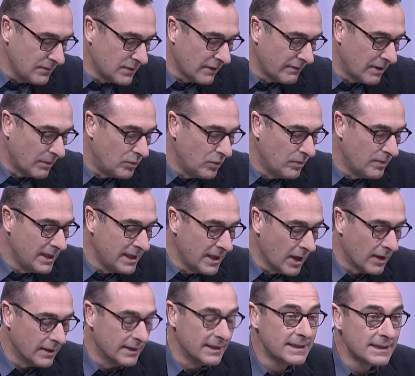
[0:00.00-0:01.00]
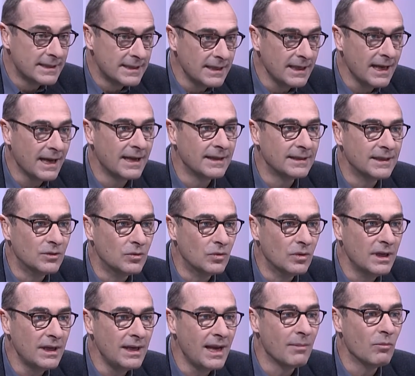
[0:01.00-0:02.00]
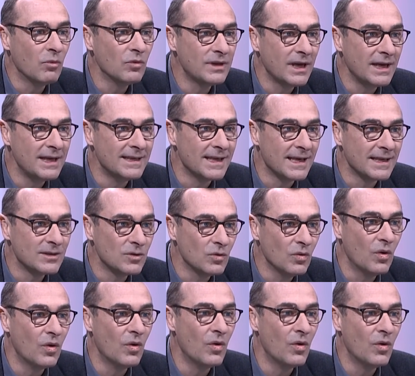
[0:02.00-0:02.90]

vous aviez publié un essai intitulé La mondialisation